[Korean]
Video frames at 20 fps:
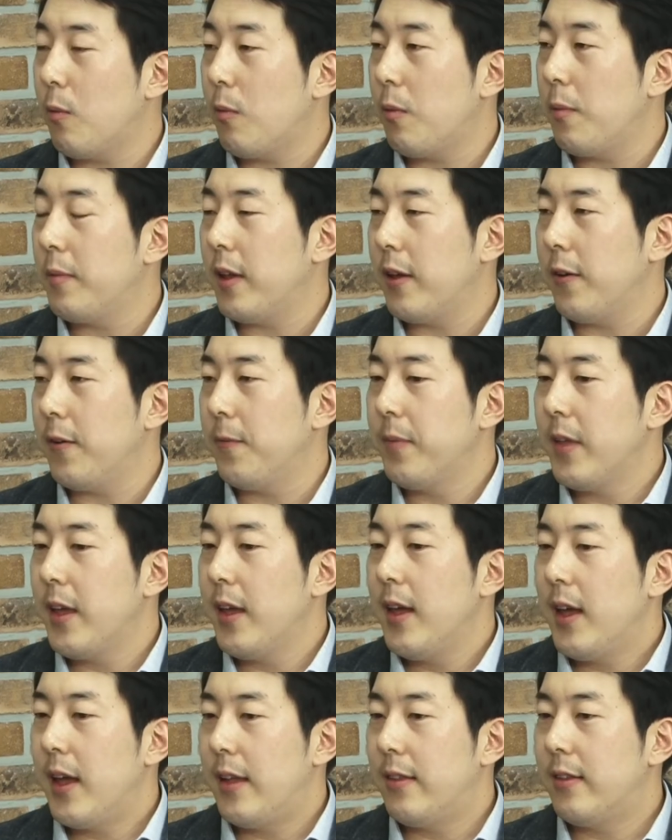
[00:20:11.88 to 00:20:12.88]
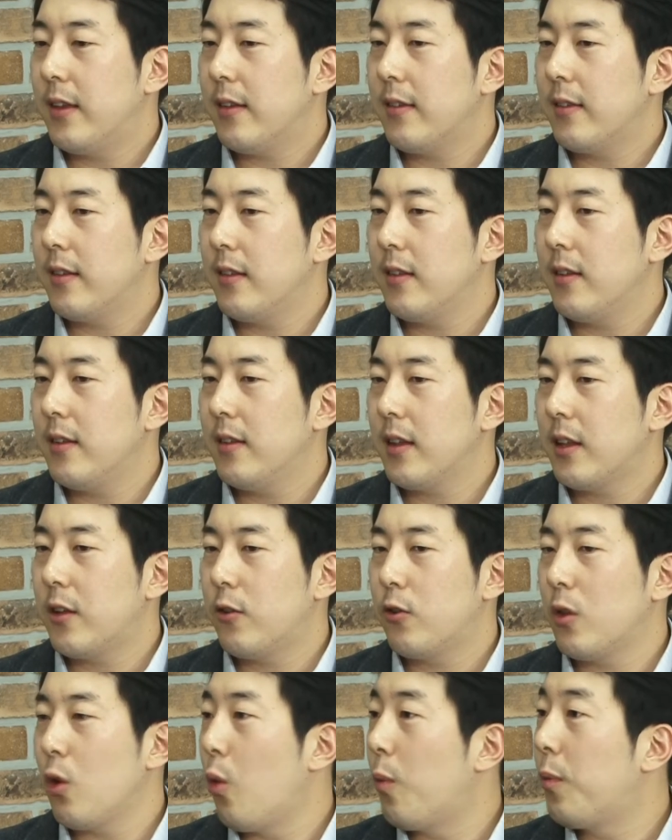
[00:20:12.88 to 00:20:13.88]
보면 돼요 엔진엑스는
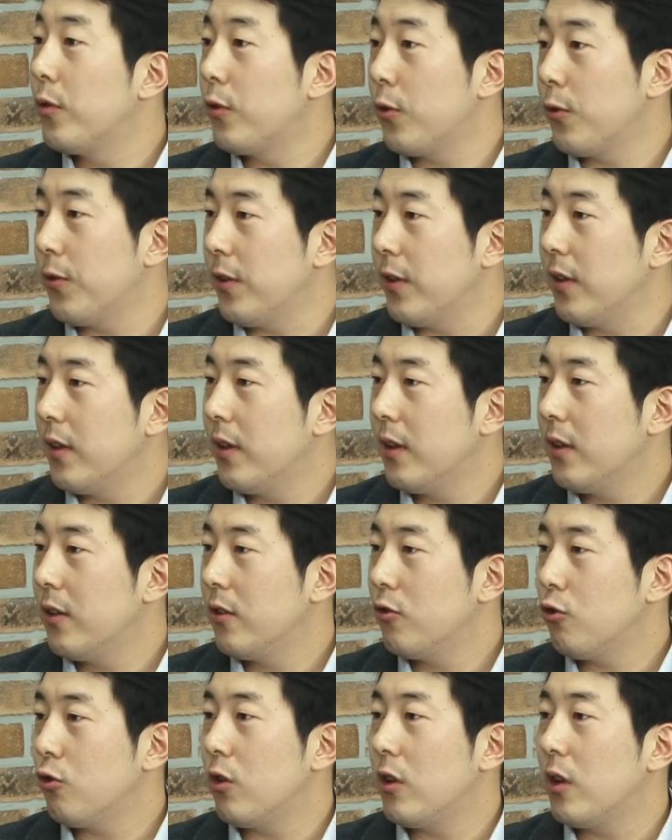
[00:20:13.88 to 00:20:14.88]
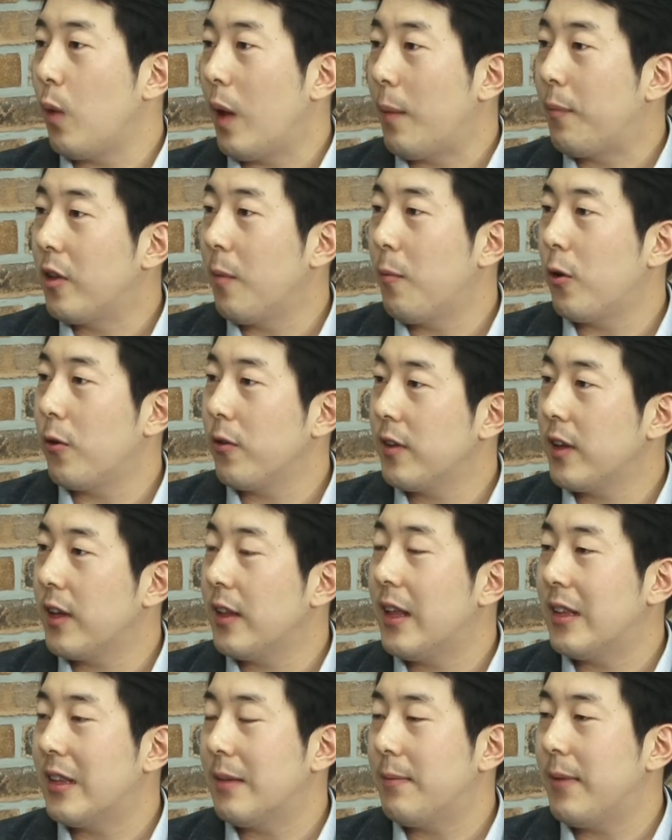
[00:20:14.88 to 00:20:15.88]
기존에 오픈소스 주로 이제 웹서버로 쓰긴
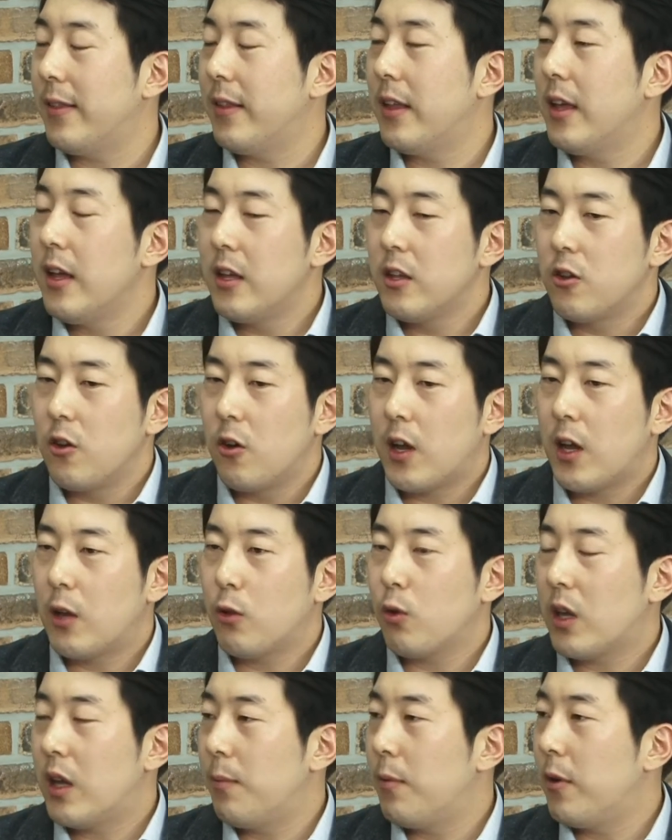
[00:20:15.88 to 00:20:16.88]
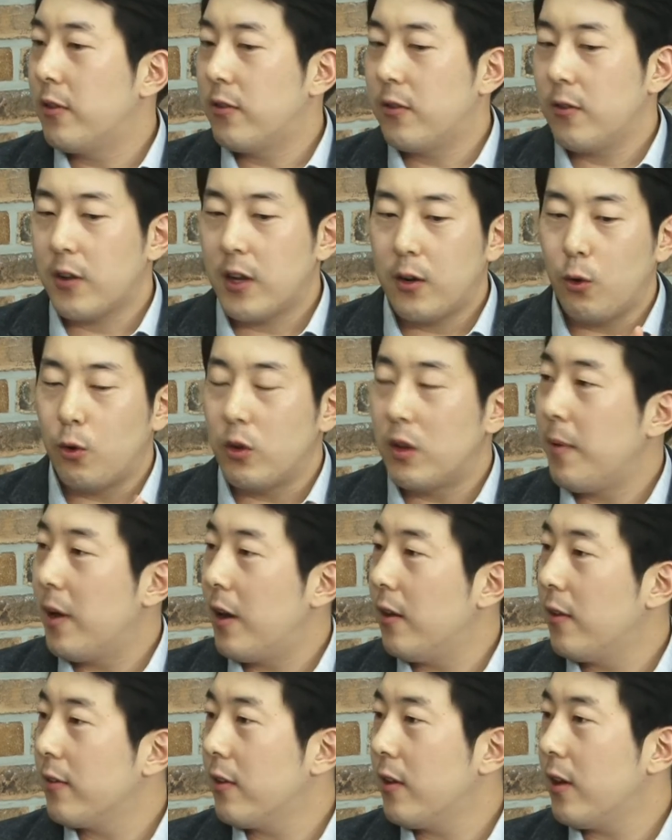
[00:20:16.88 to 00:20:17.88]
하지만 여기에도 기본적인 로드
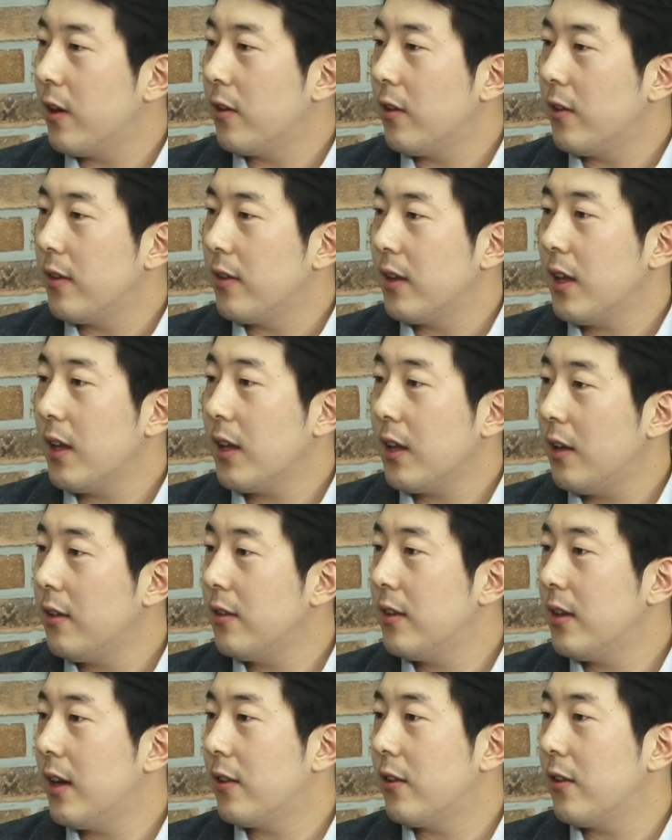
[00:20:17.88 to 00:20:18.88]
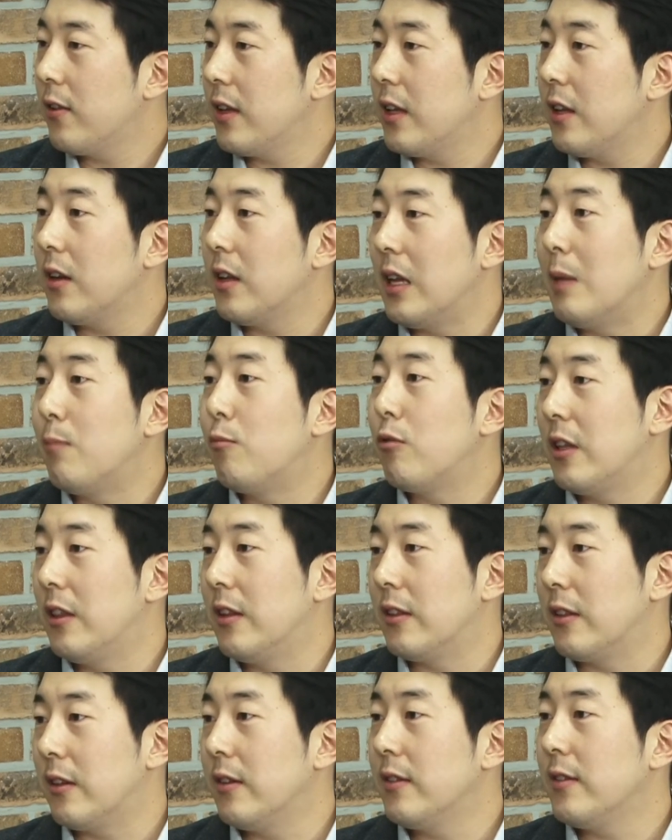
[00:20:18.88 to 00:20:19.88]
밸런서라든지 캐시라든지 이런 일부
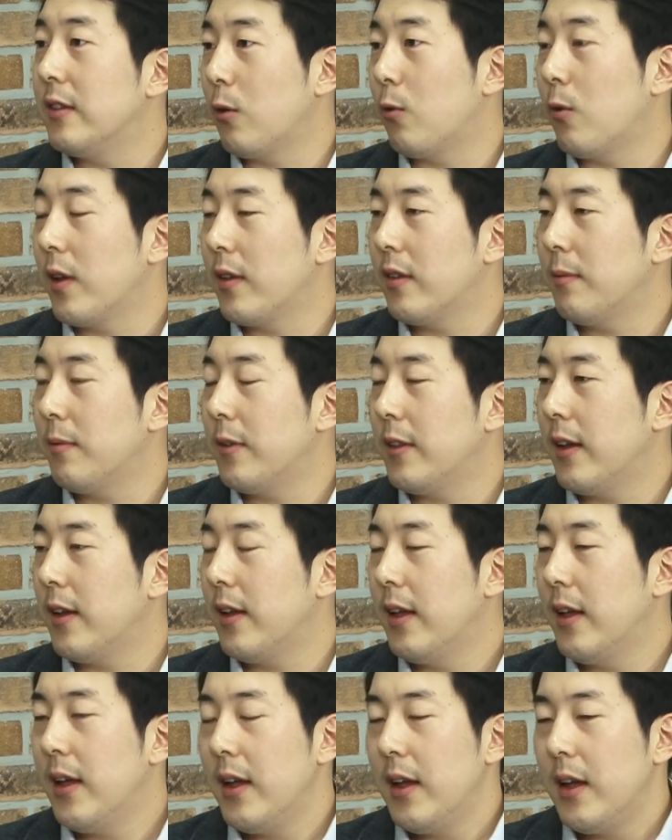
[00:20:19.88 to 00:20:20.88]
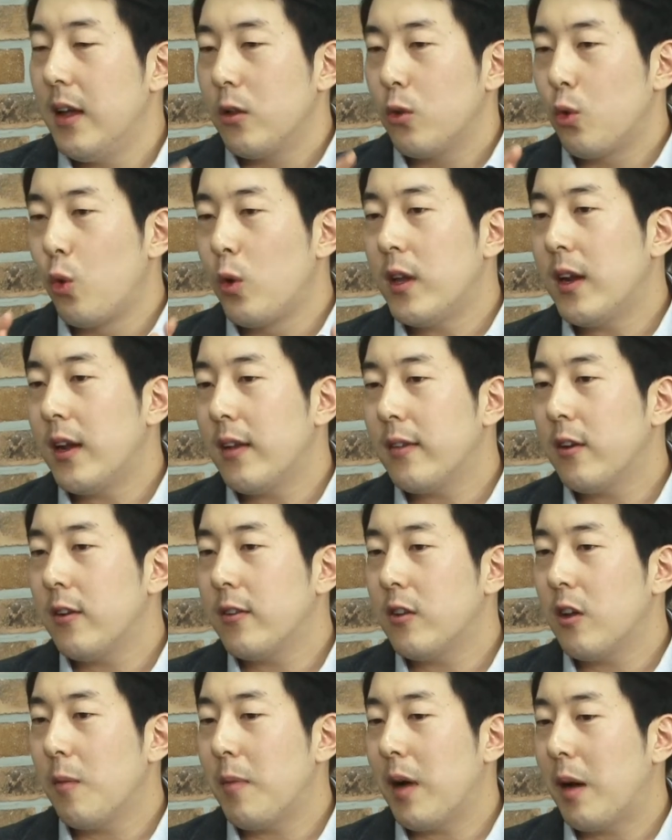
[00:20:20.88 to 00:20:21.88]
기능들은 제공했습니다. 음. 동일한
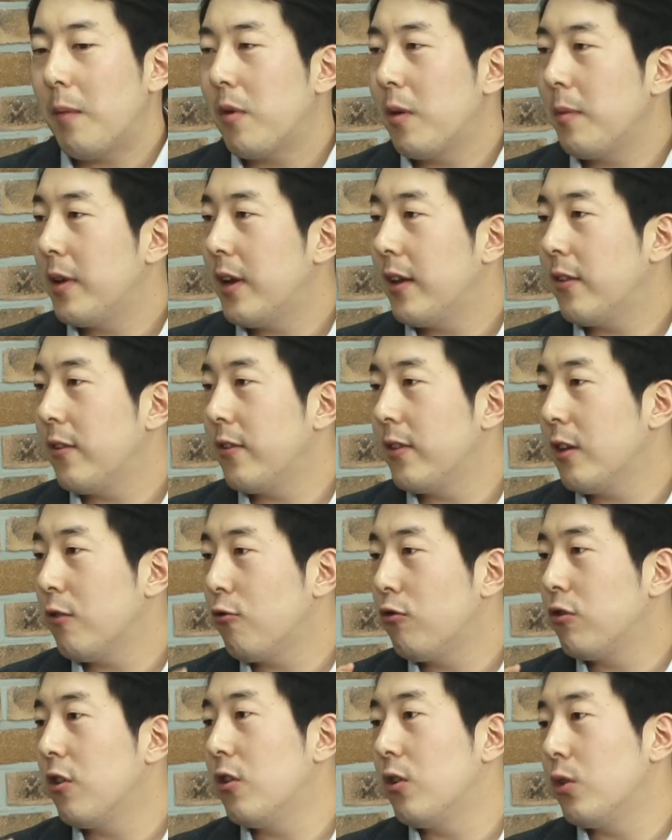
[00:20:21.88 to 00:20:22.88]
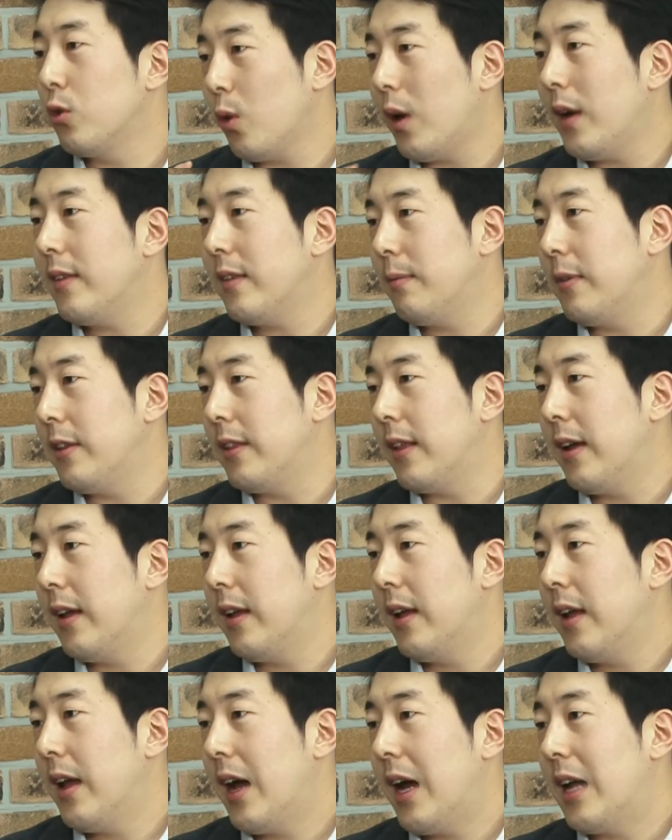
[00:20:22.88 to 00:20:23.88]
설정 방법이라든지 구성은 똑같습니다.
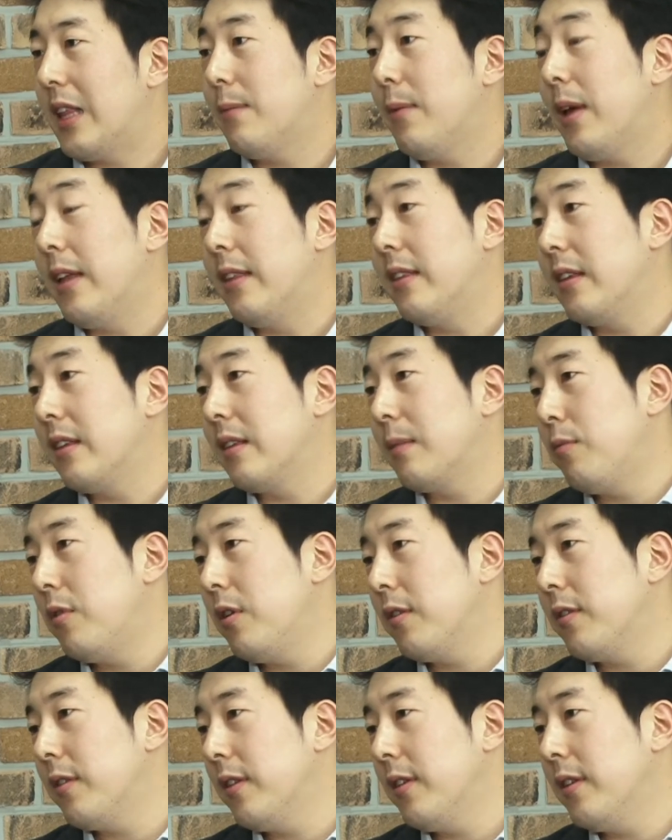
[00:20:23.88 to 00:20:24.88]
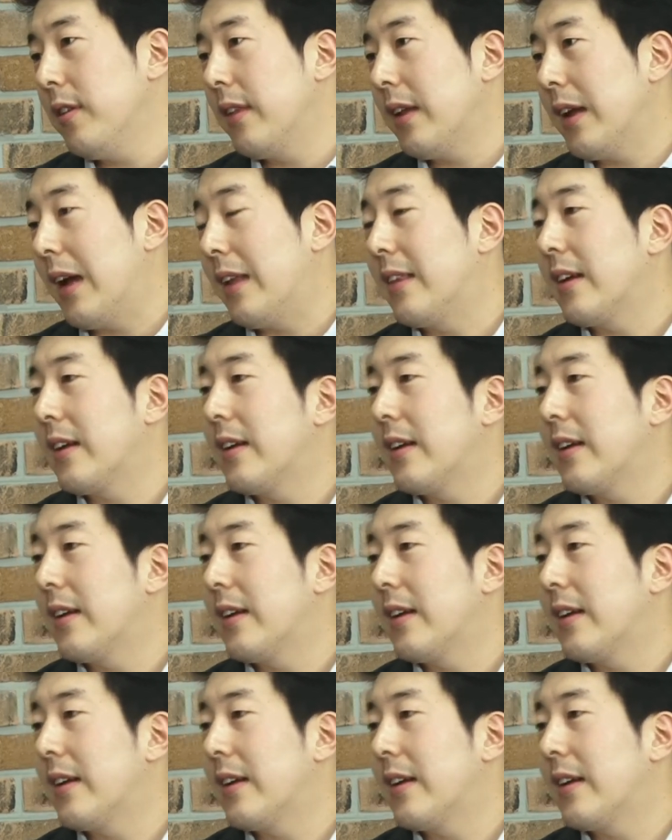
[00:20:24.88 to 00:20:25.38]
네. 하지만 NGX 플러스는 가장